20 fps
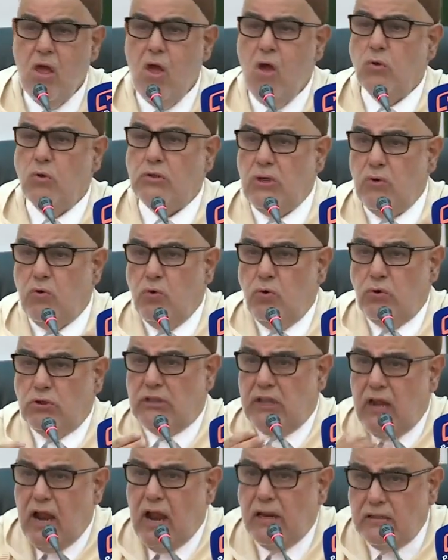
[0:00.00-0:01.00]
وتيقولوا
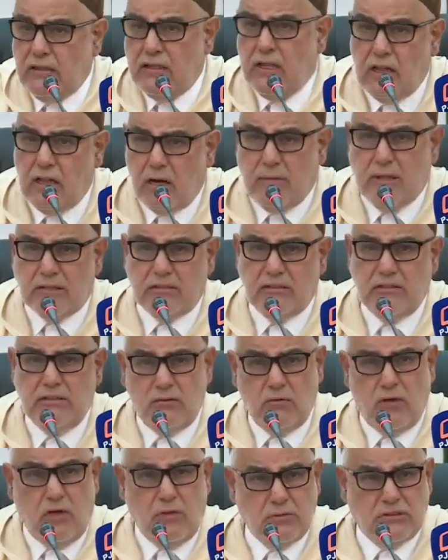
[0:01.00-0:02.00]
الدراري ديال اربع
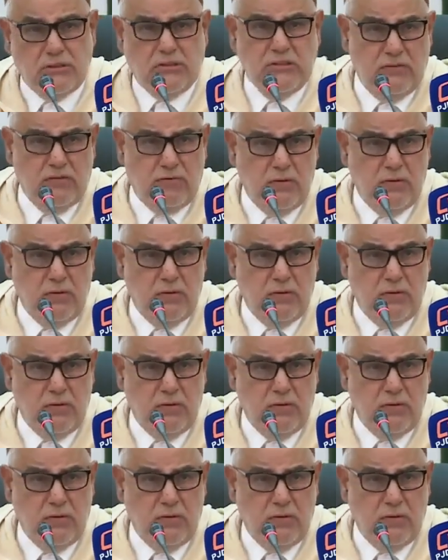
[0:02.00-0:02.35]
سنين وخمس سنين